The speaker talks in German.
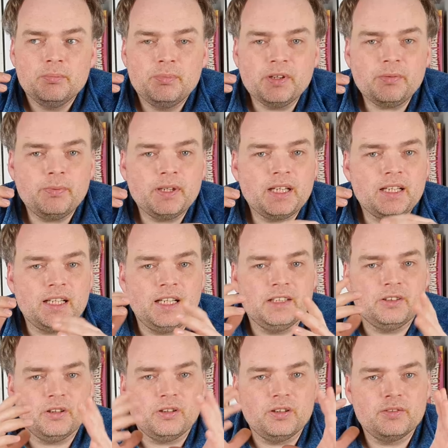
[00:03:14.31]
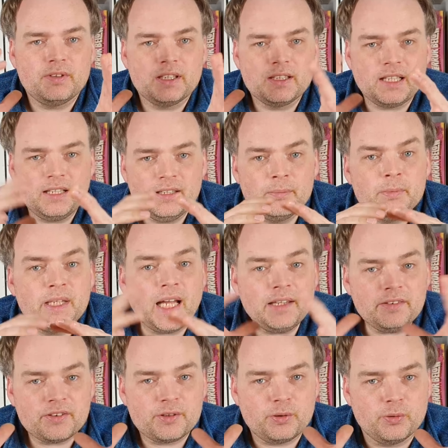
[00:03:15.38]
bis man dann halt doch irgendwann im
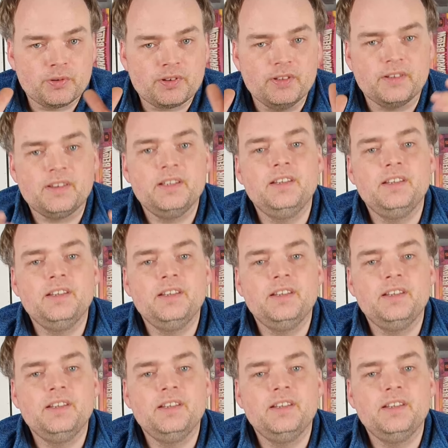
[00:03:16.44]
ganz Großen ist.